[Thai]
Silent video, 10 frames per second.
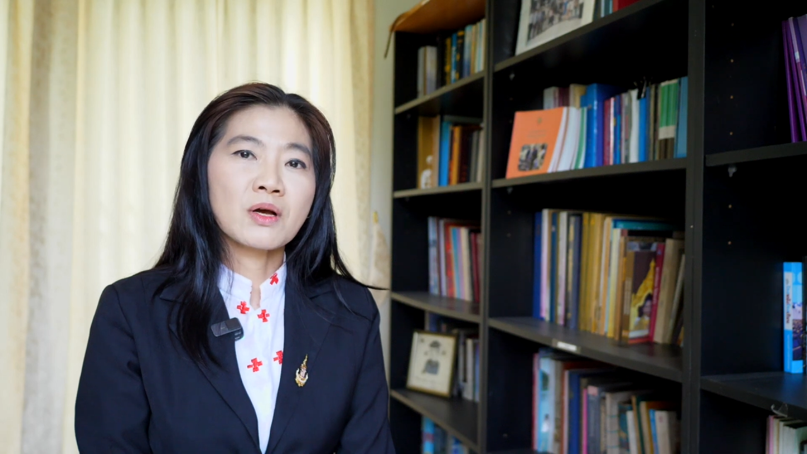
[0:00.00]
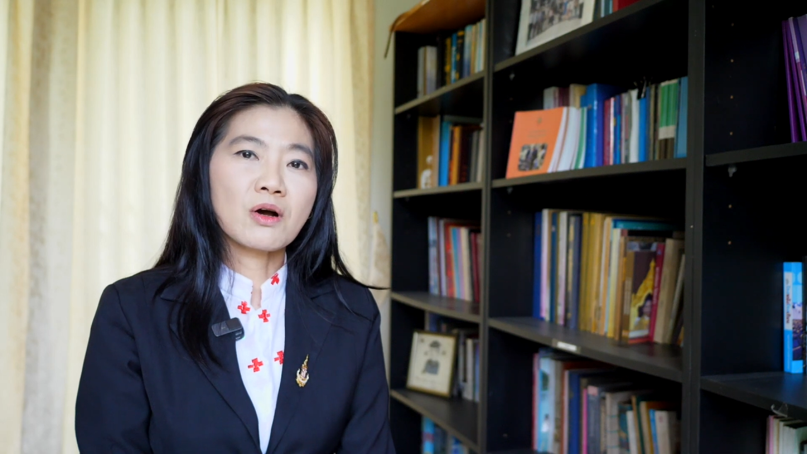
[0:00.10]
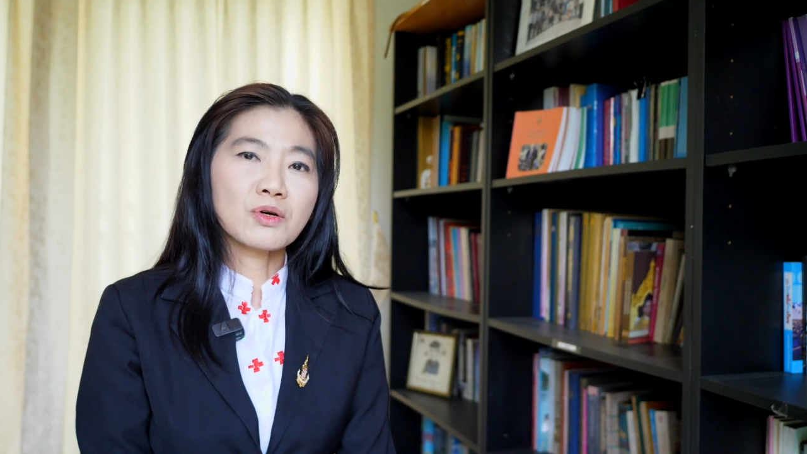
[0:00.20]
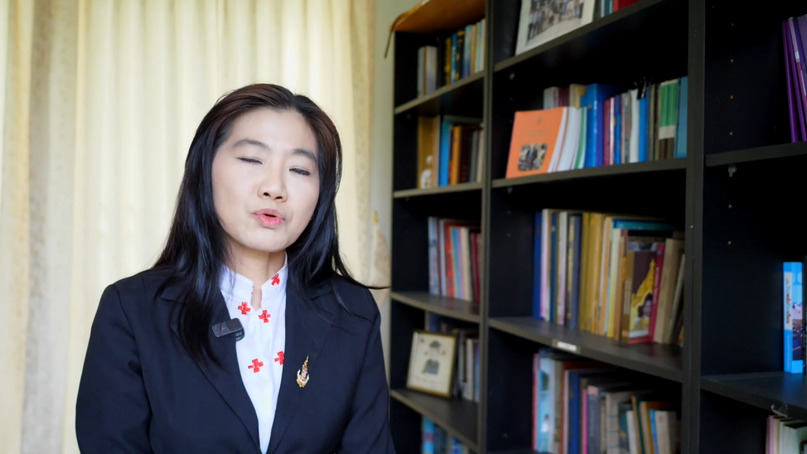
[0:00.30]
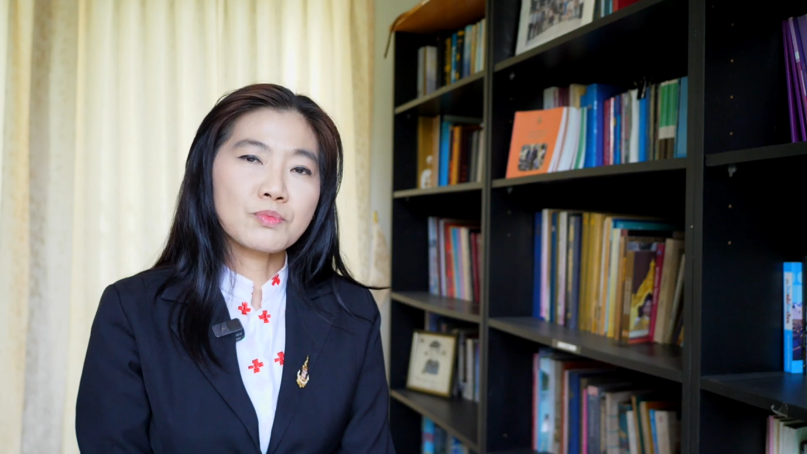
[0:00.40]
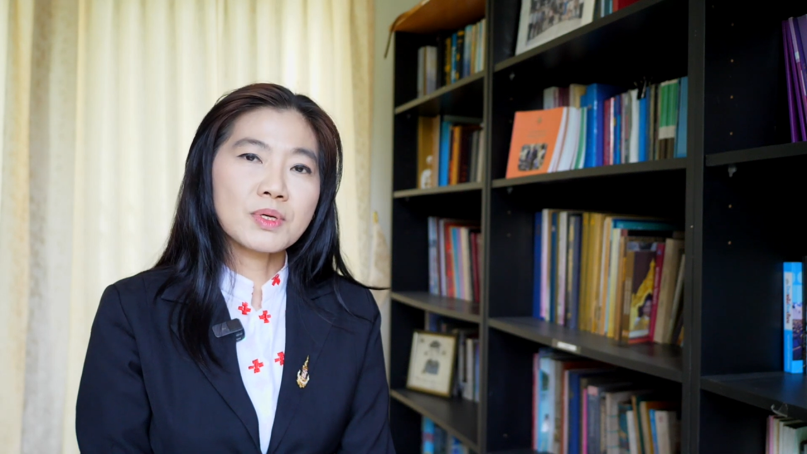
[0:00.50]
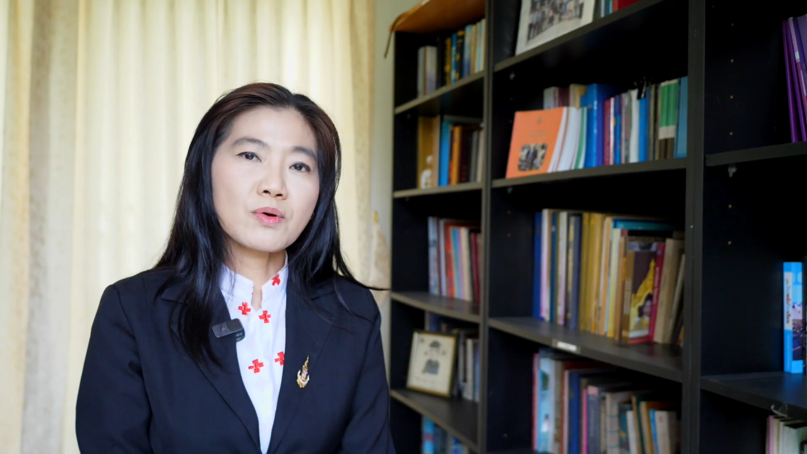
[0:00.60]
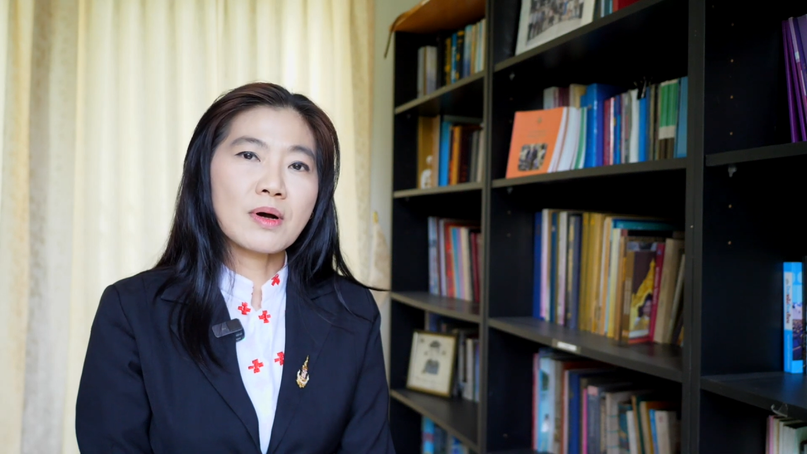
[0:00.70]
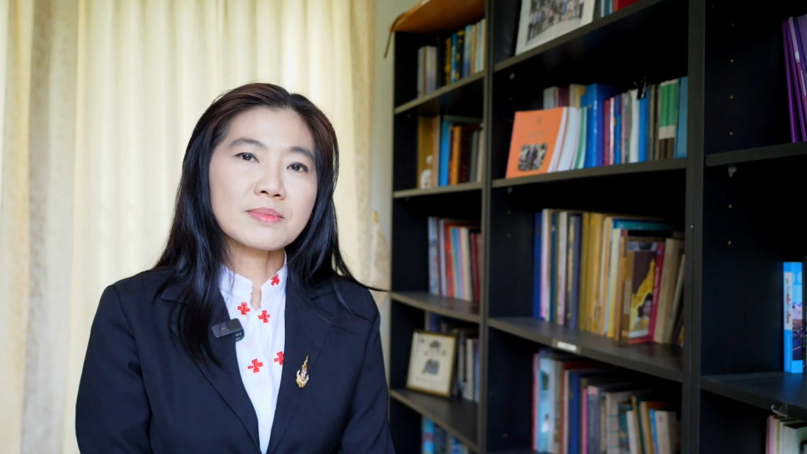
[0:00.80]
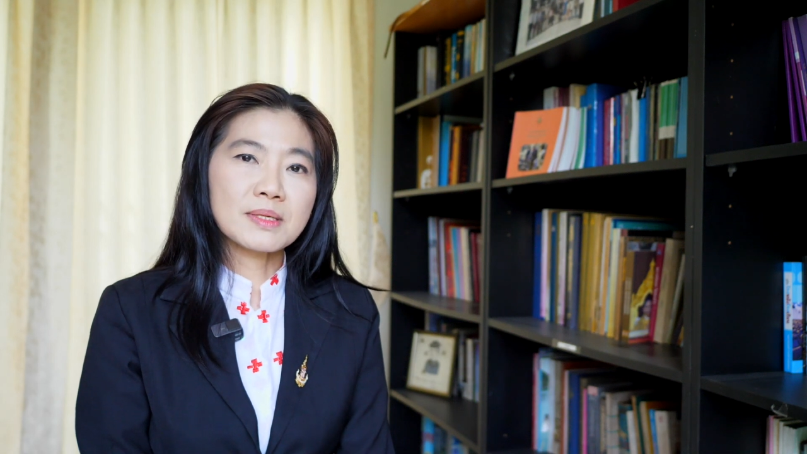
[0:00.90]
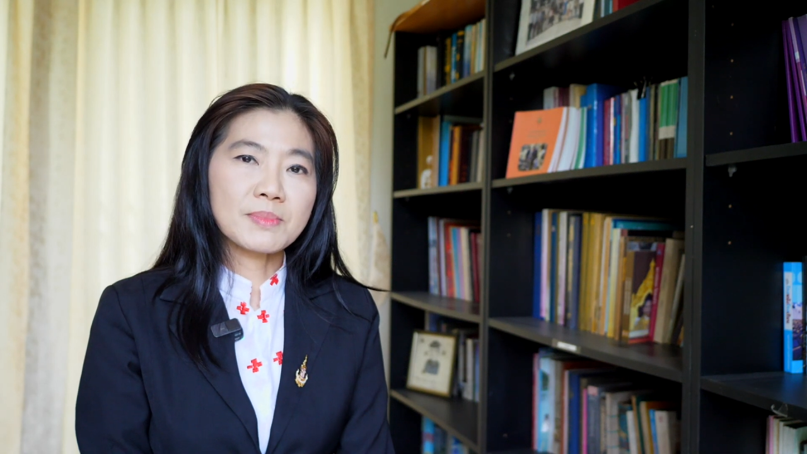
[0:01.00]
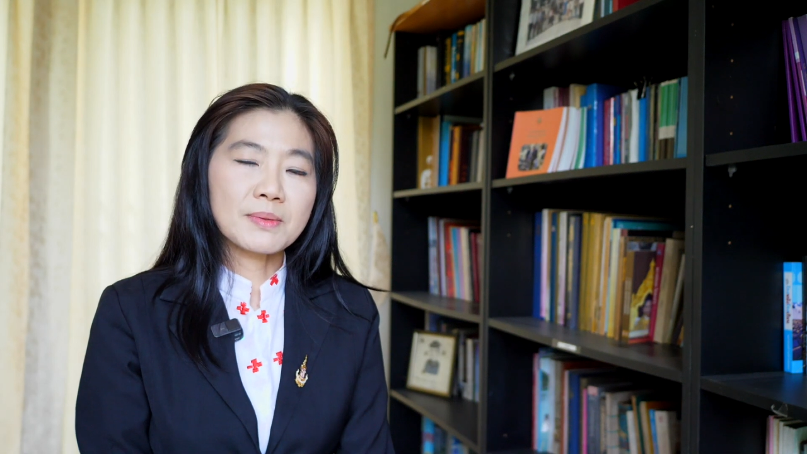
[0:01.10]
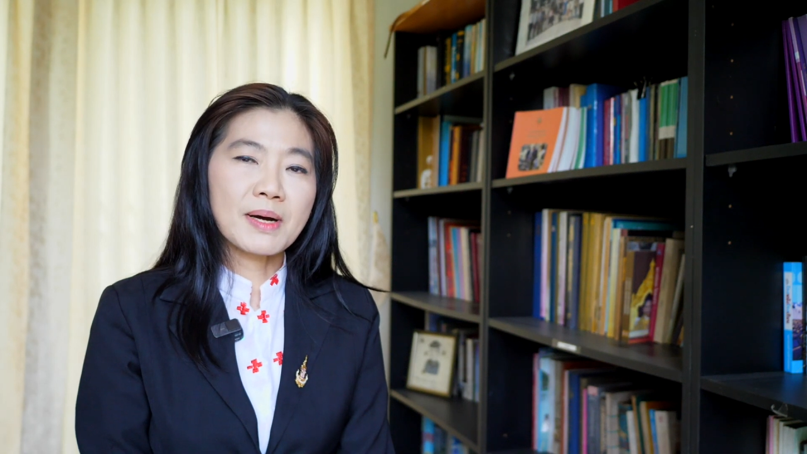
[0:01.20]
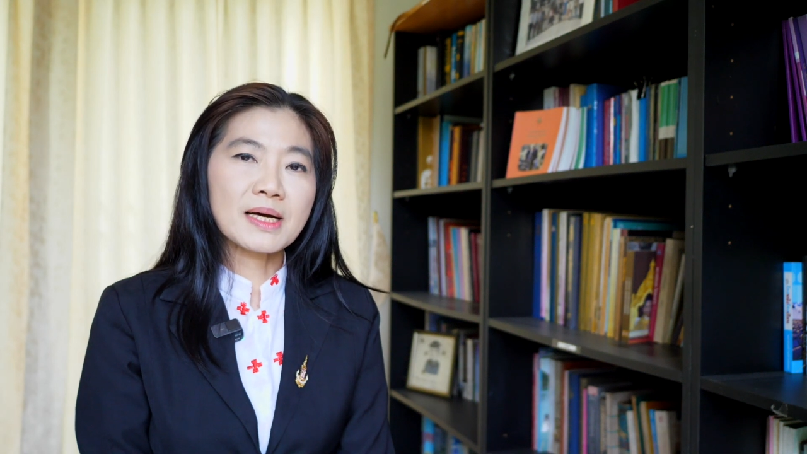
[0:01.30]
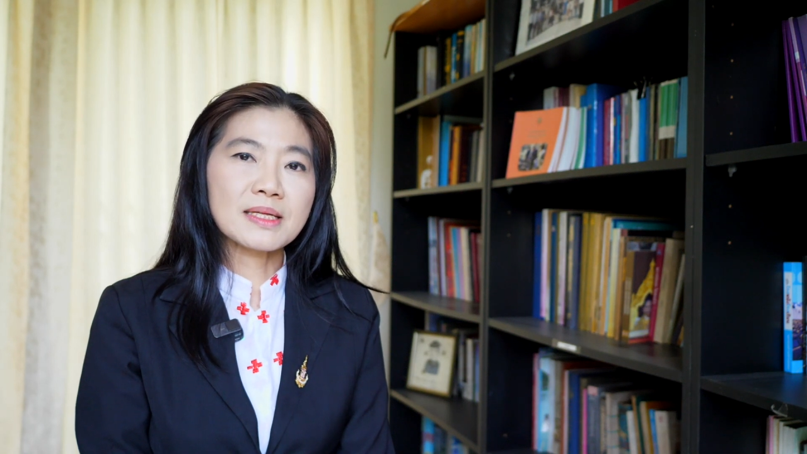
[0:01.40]
กองทุนเพื่อความเสม
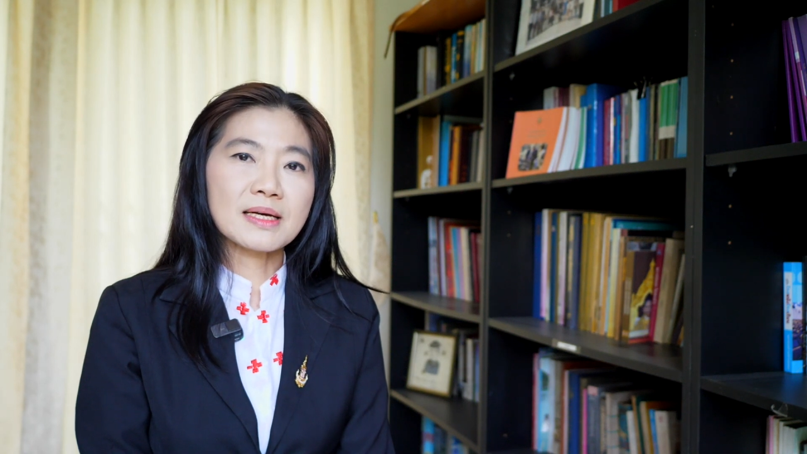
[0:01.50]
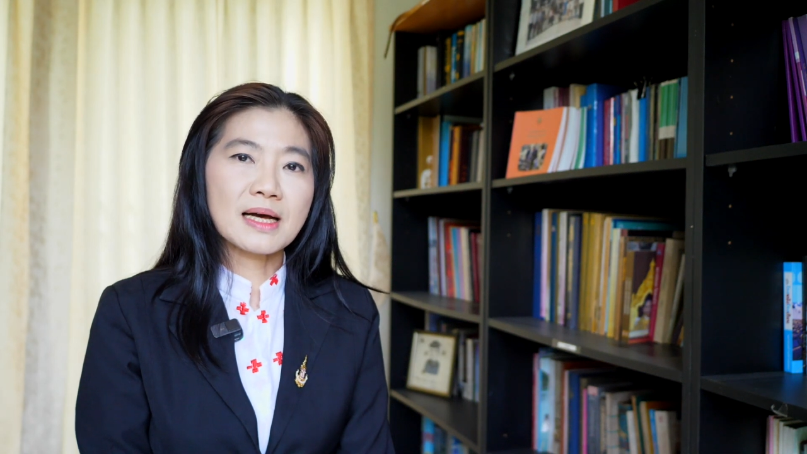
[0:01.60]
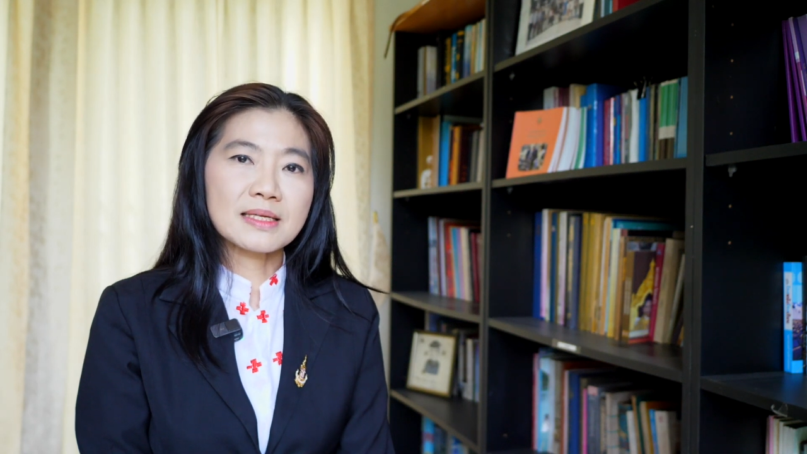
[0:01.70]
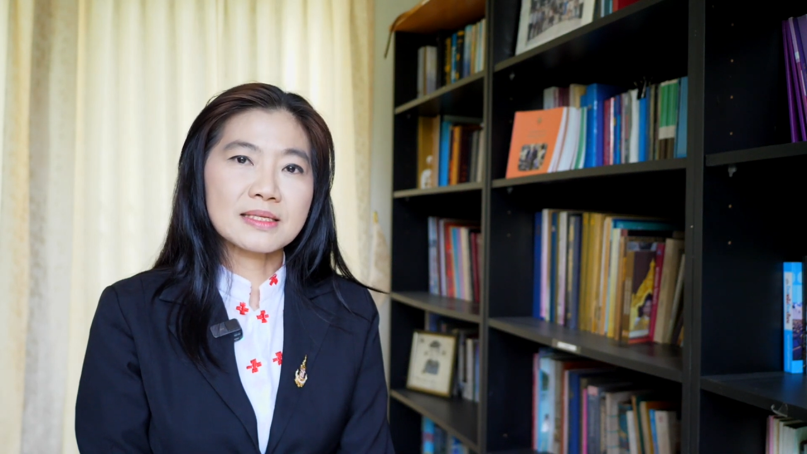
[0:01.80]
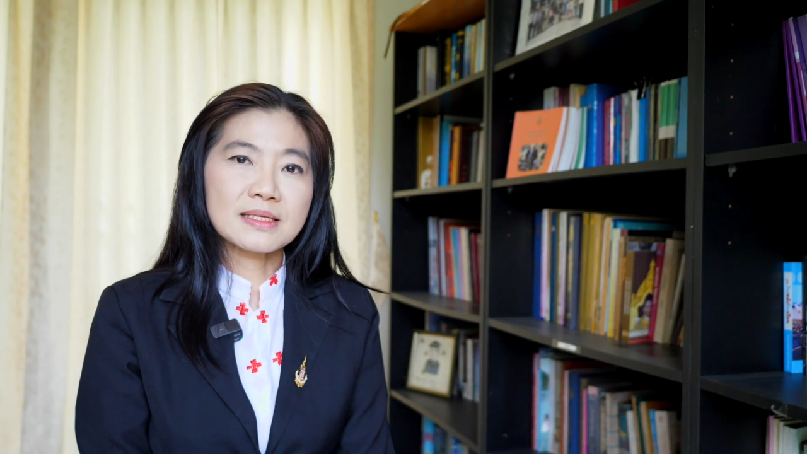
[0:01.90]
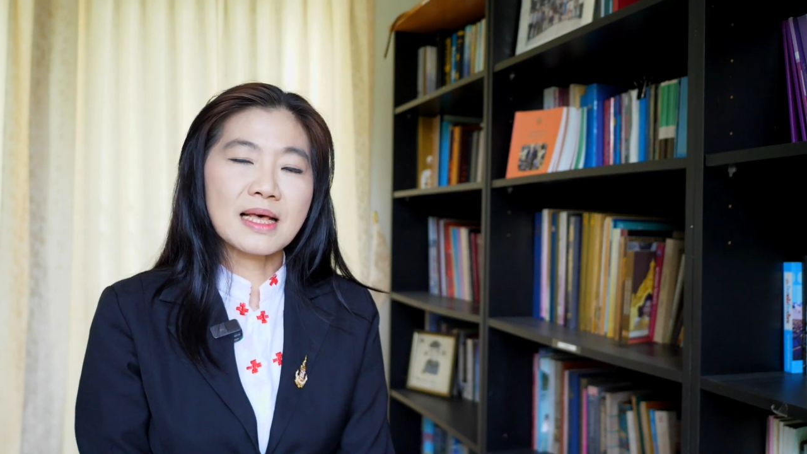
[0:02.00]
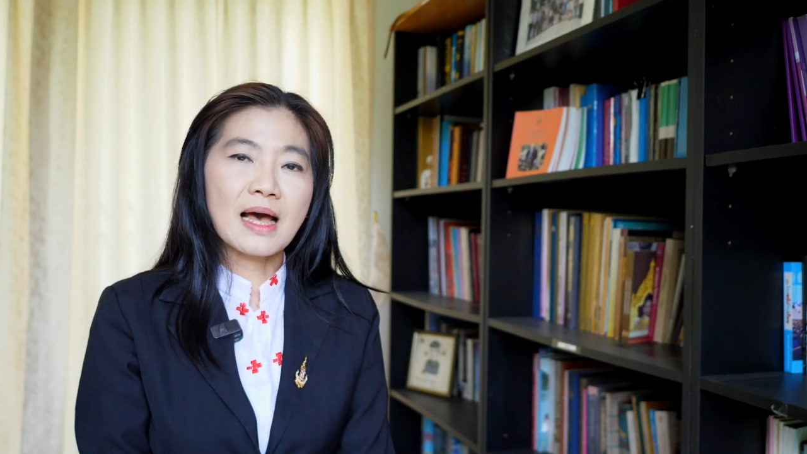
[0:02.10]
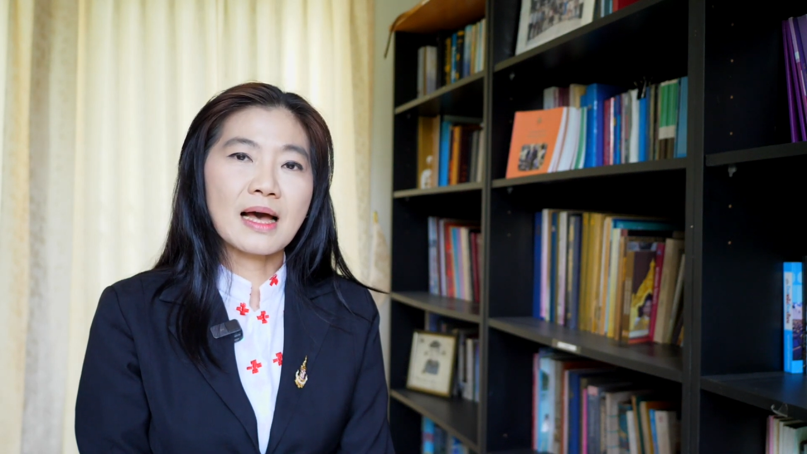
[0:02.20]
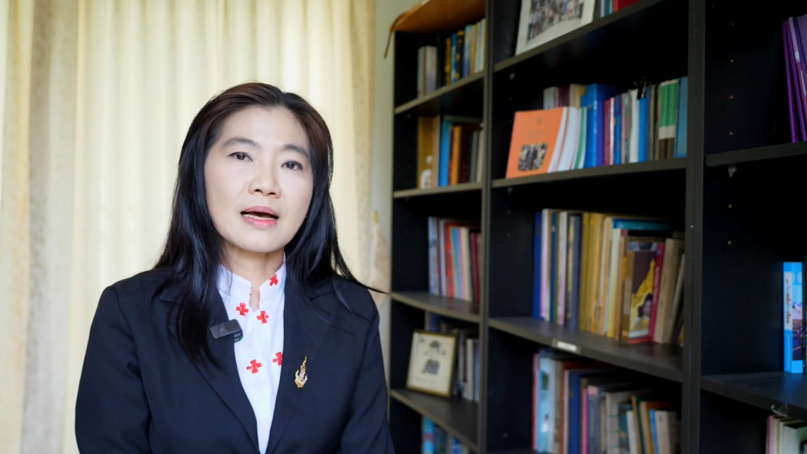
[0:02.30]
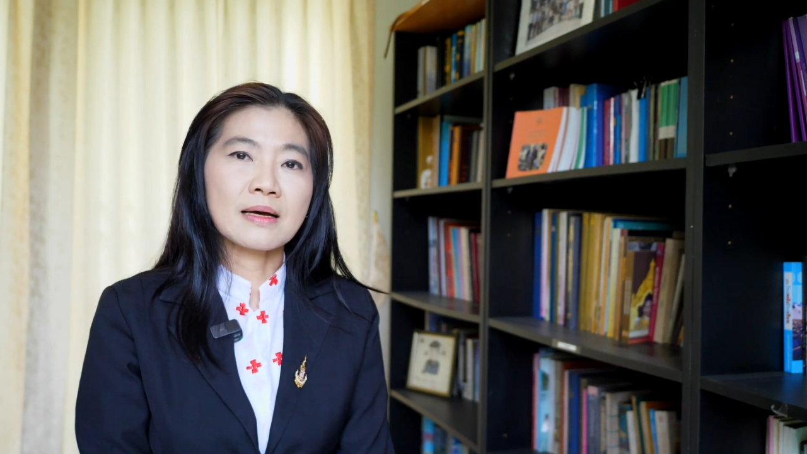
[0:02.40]
อภาคทางการศึกษา